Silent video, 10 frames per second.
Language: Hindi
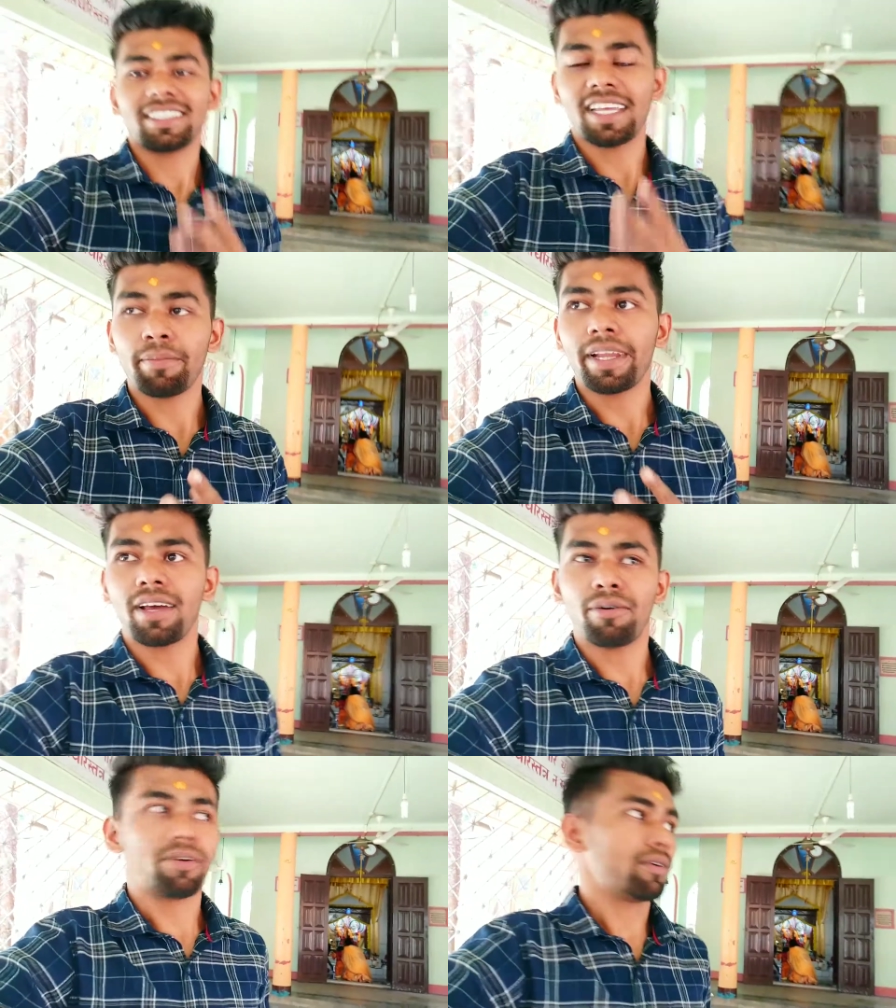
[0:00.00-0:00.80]
छः
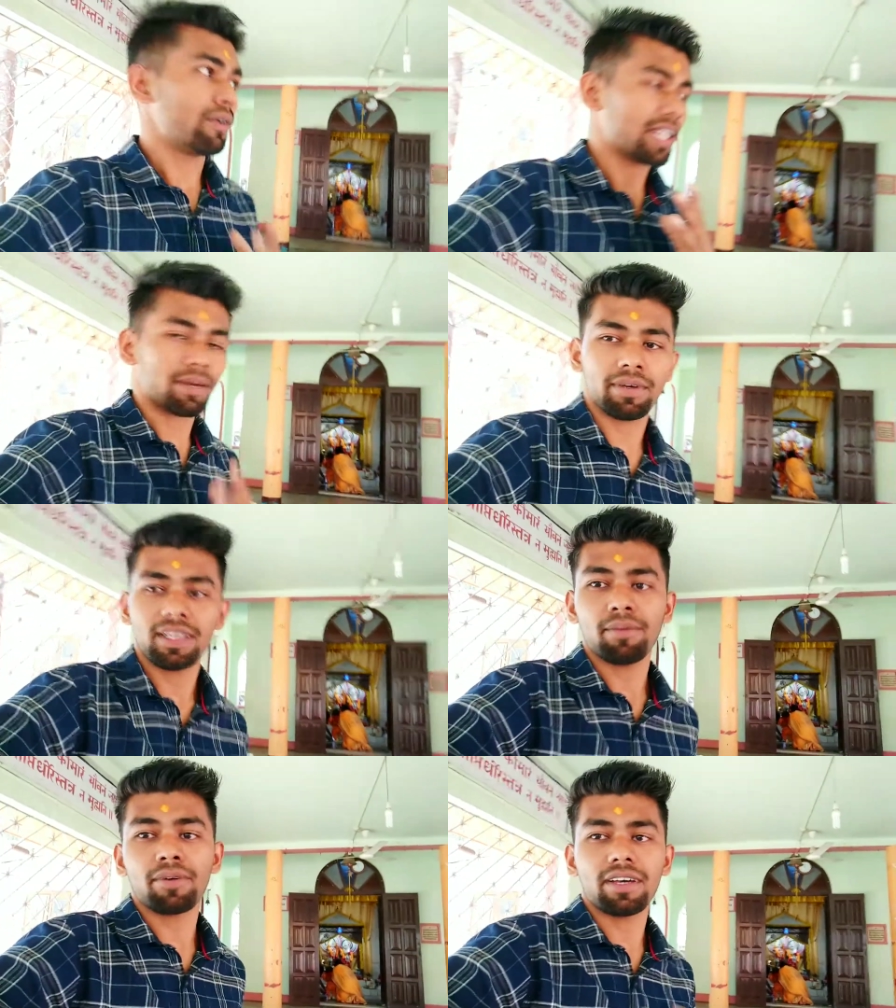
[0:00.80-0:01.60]
महीना हो, होने के
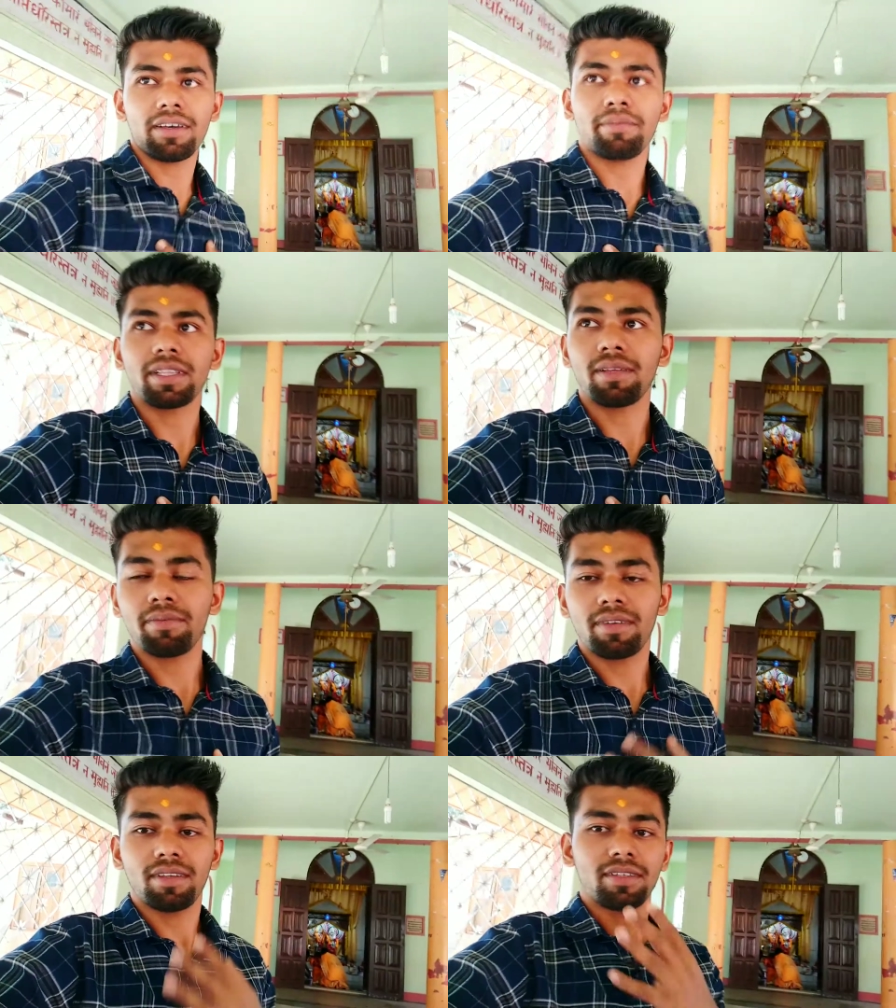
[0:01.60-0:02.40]
बाद हम लोग का
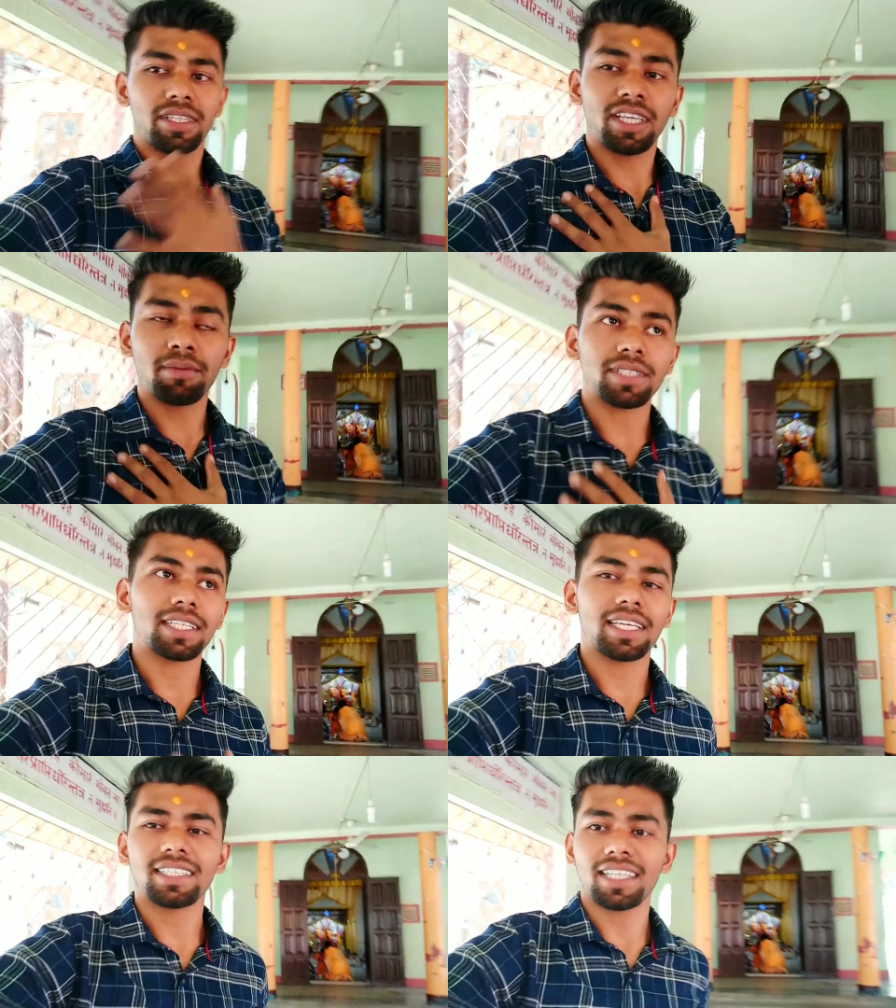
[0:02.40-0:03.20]
मतलब नियम से
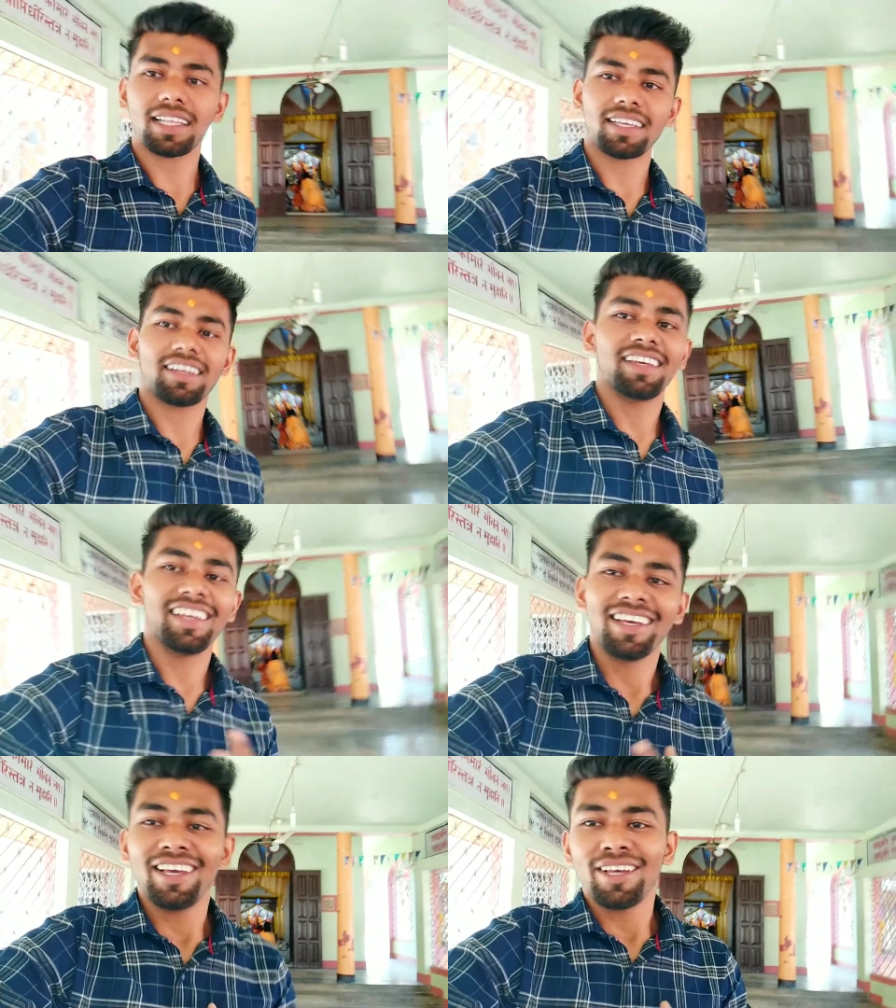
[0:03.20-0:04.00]
ऐसे ही चलाते
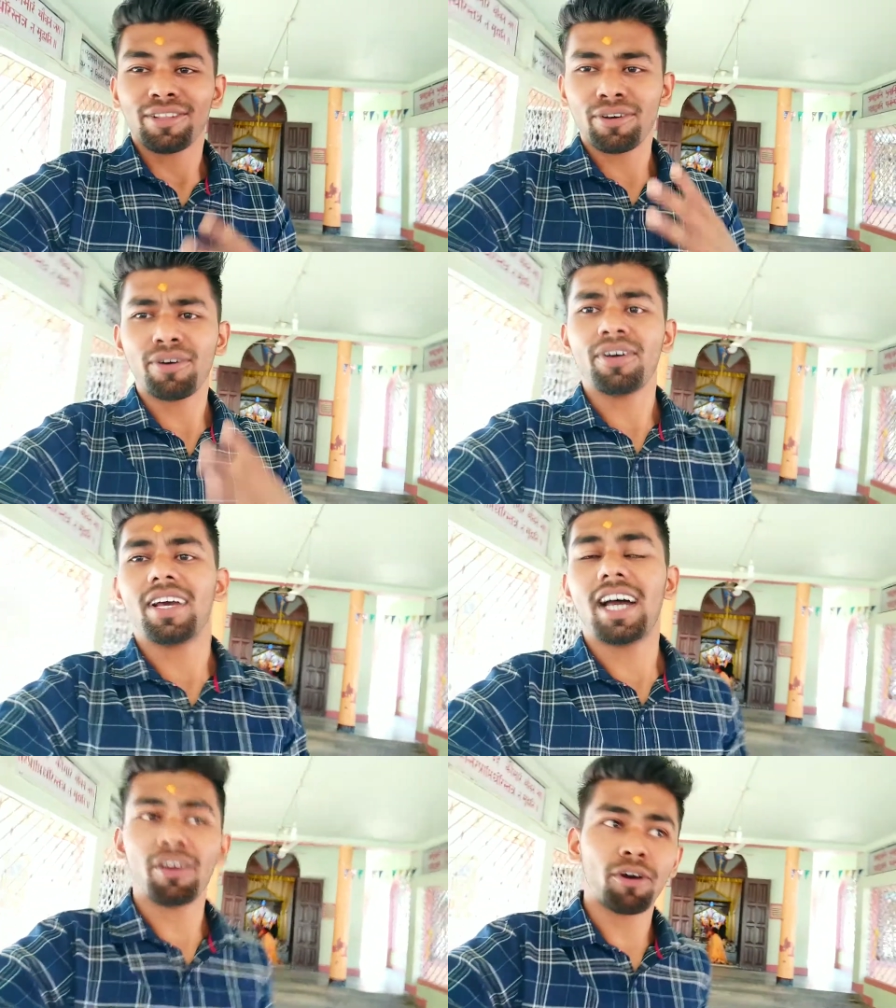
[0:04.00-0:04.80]
हैं तो
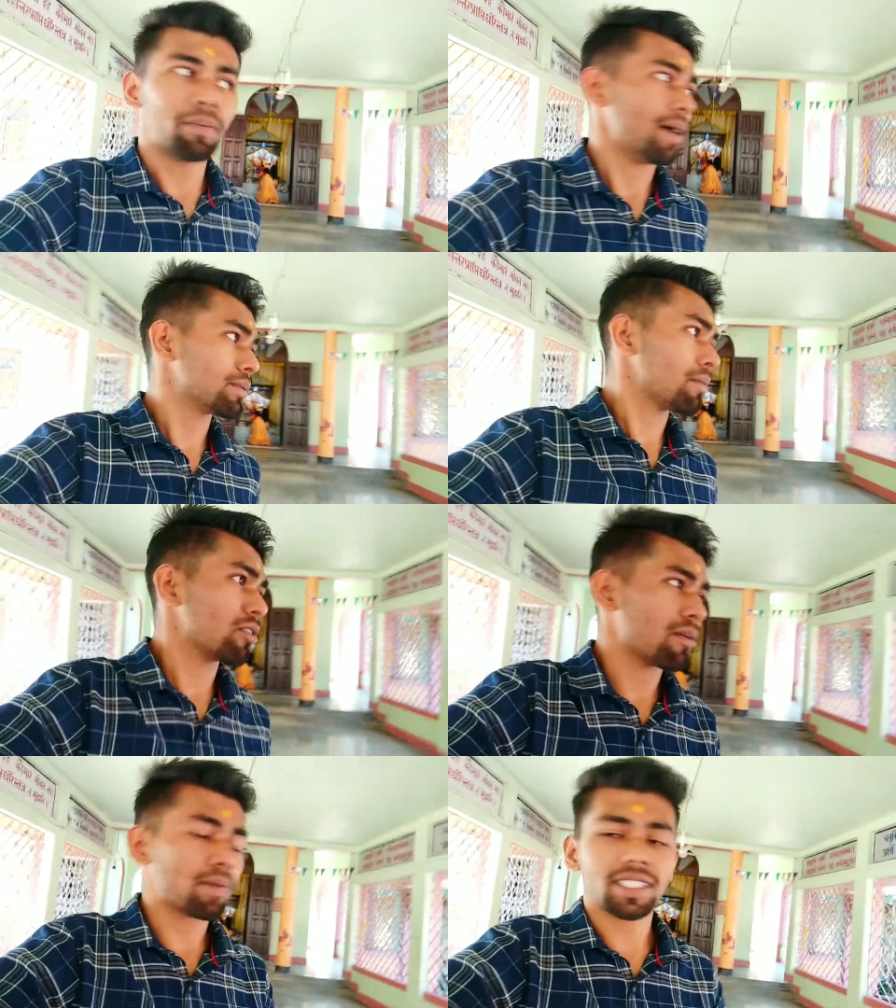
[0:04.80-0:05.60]
आई होप आप सब
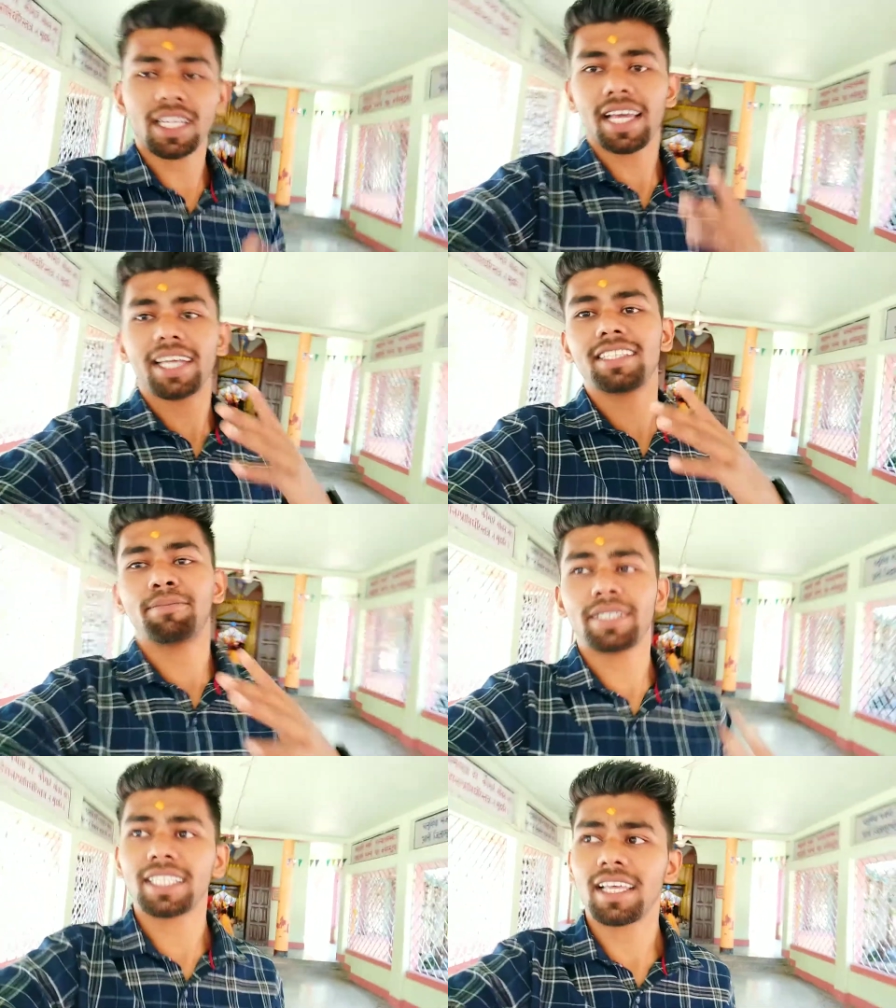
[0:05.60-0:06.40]
लोग को पसंद आएगा इस
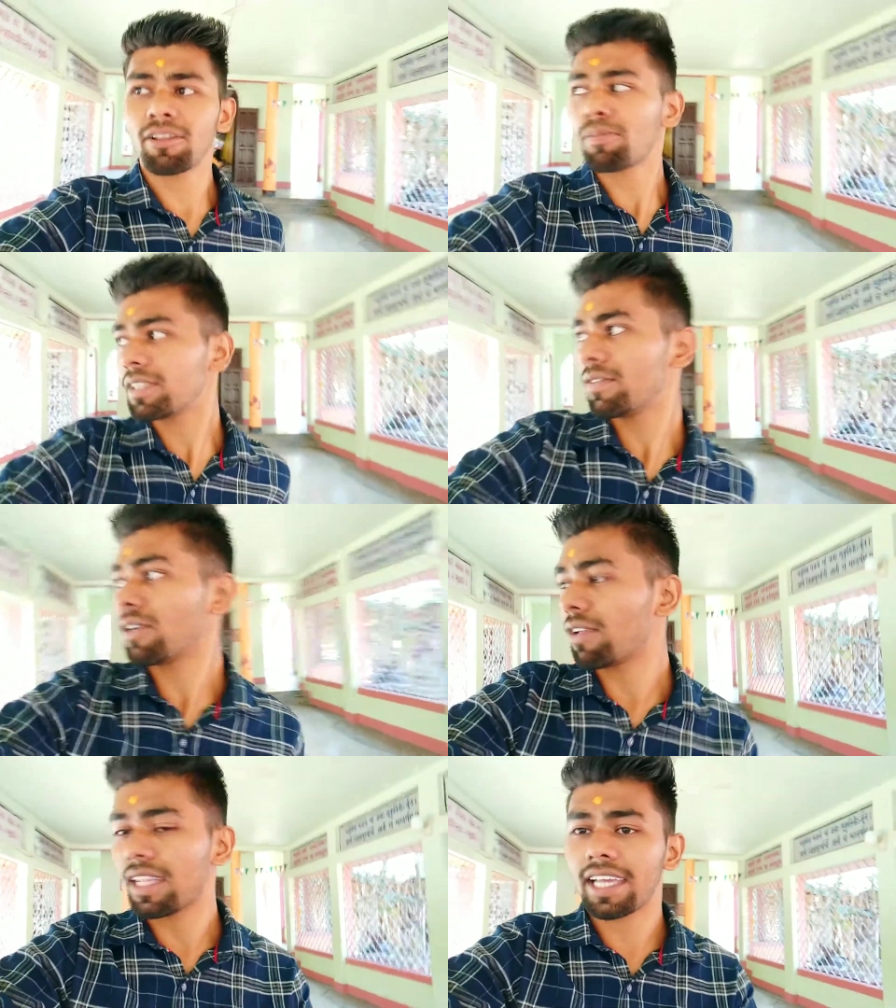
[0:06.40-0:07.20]
पसंद आया तो प्लीज़
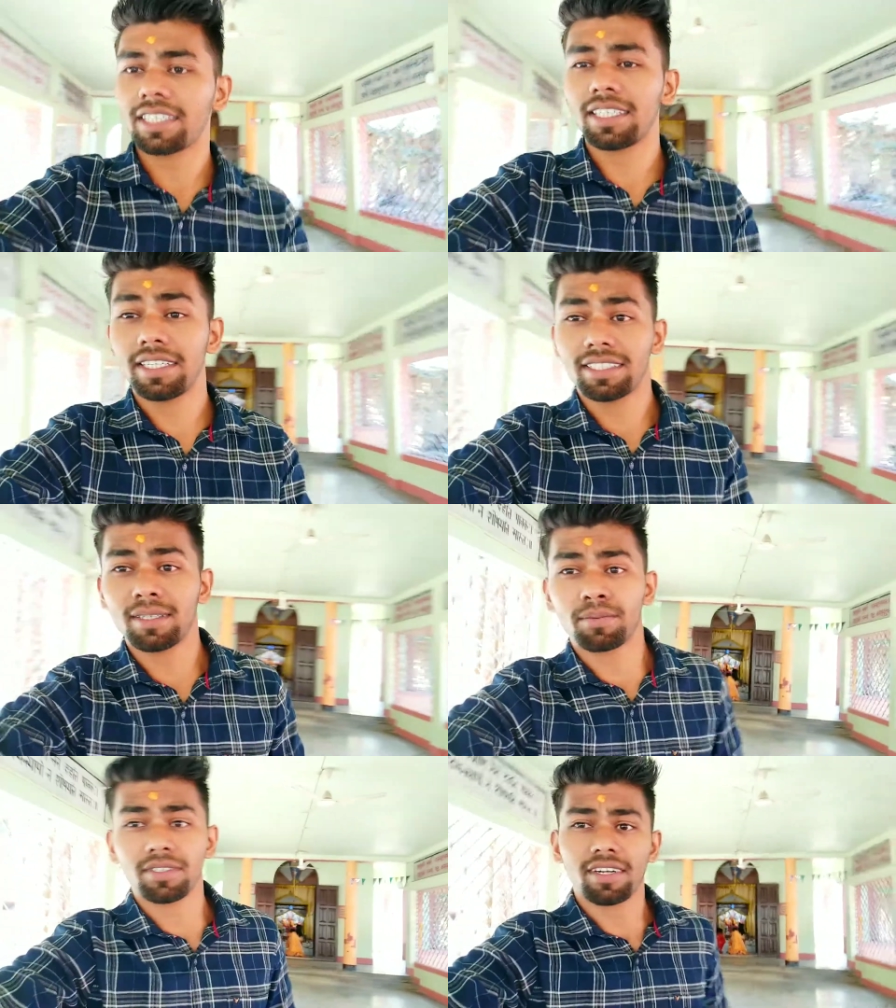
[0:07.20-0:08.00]
वीडियो को लाइक शेयर एंड
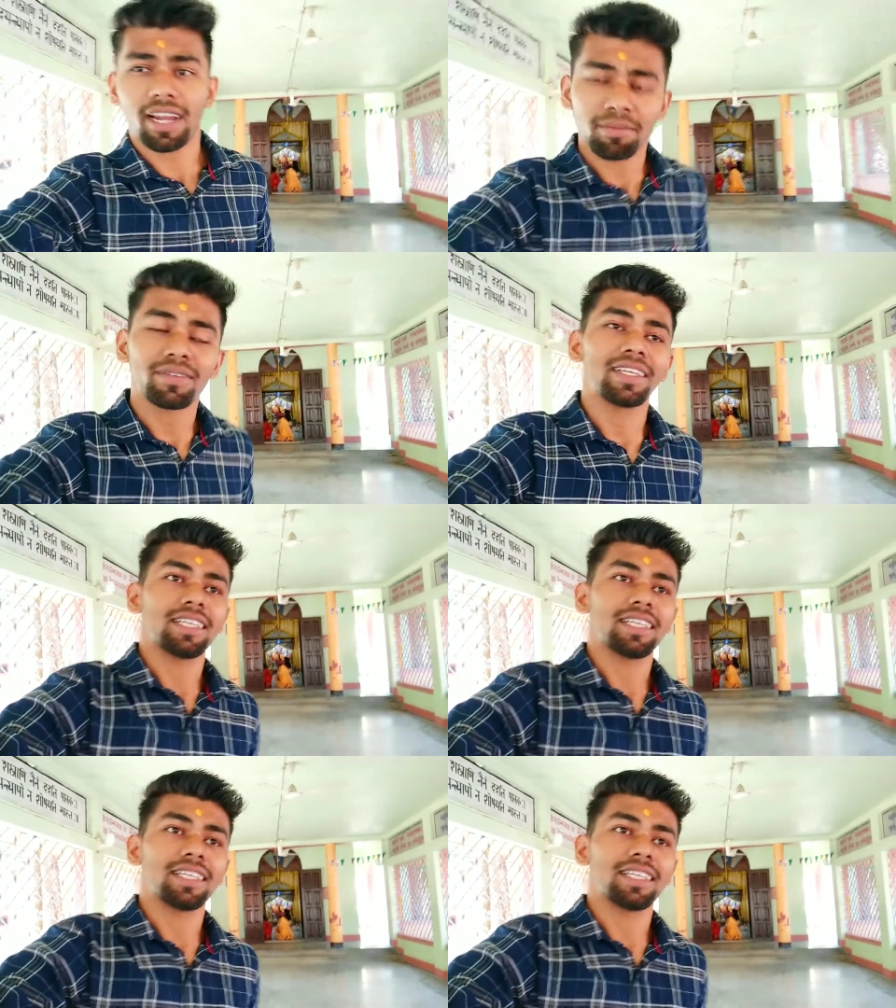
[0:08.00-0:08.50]
सब्सक्राइब